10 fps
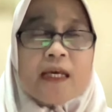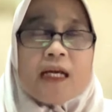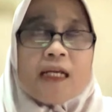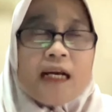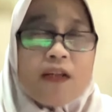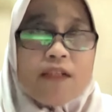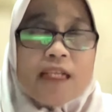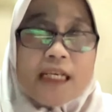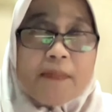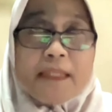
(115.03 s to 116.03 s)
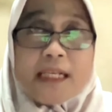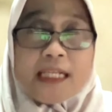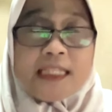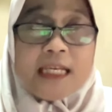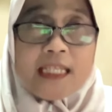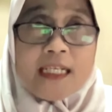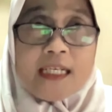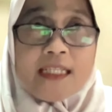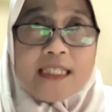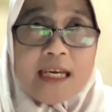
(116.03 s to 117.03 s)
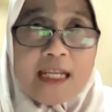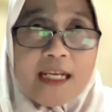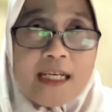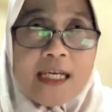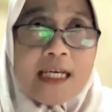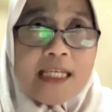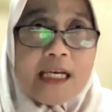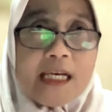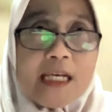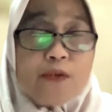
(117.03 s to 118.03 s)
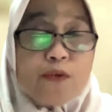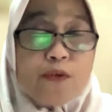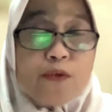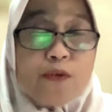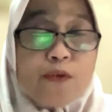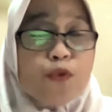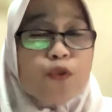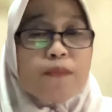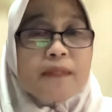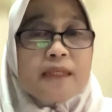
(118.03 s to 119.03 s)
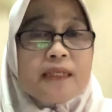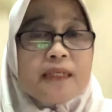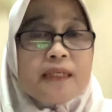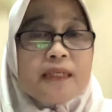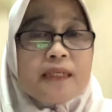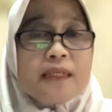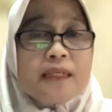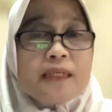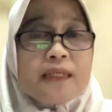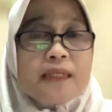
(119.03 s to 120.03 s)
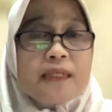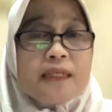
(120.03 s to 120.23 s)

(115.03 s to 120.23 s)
Kalau dari Kementerian Kesehatan kan sekarang yang diusung eh, untuk